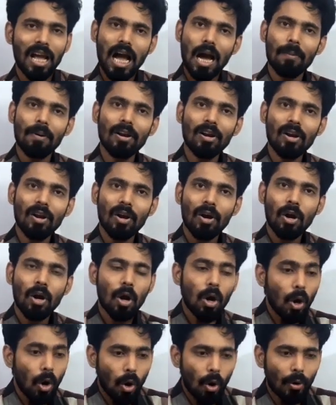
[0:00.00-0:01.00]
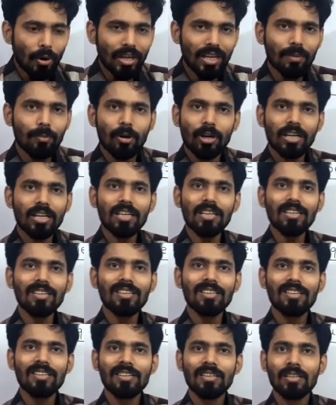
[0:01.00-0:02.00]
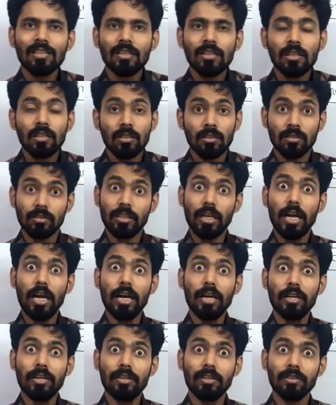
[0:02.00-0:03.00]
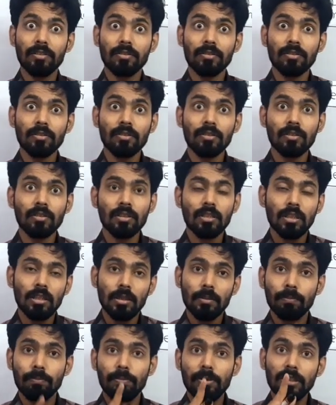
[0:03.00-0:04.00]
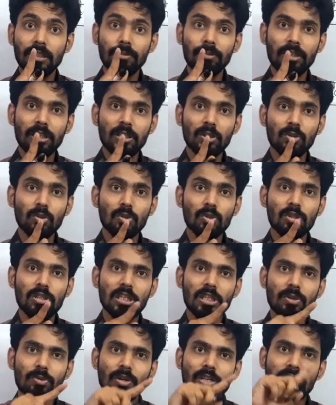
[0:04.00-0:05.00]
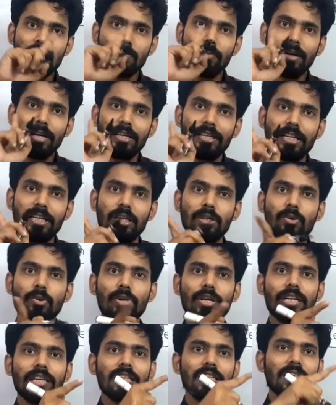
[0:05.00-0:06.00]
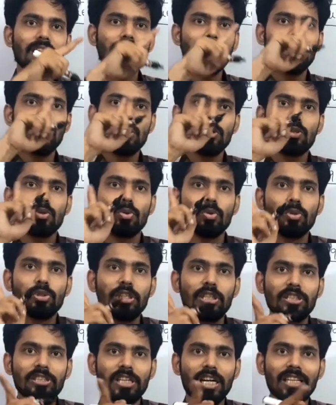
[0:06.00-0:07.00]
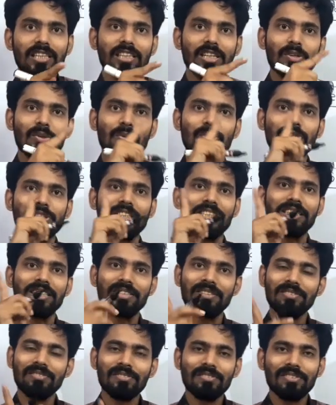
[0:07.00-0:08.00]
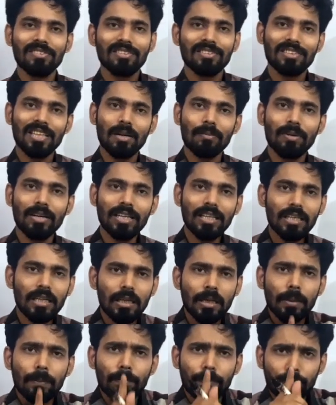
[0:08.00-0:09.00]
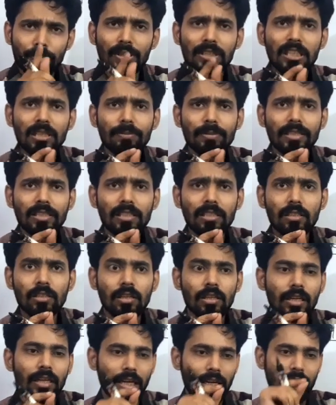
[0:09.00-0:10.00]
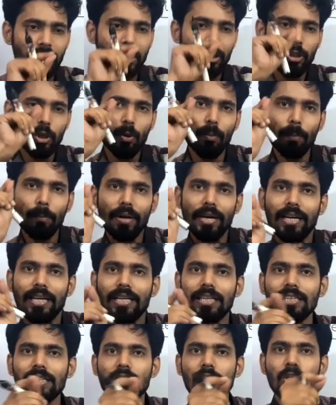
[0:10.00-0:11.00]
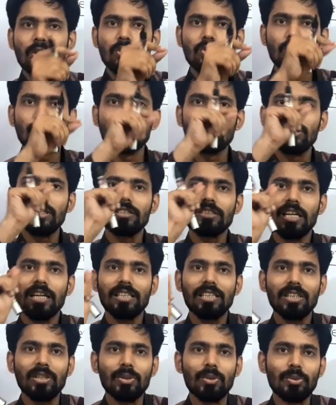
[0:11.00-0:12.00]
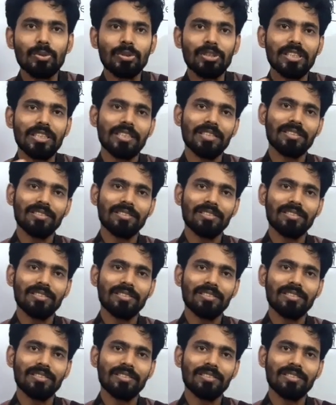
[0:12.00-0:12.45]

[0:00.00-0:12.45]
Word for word: আবার অনেকে বলে না দেখ পৃথিবী কিন্তু সিকোয়েন্স মেনটেন করেই সূর্যের চারদিকে ঘুরছে তার মানে পৃথিবী নিয়ম মেনেই সূর্যের চারিদিকে ঘুরছে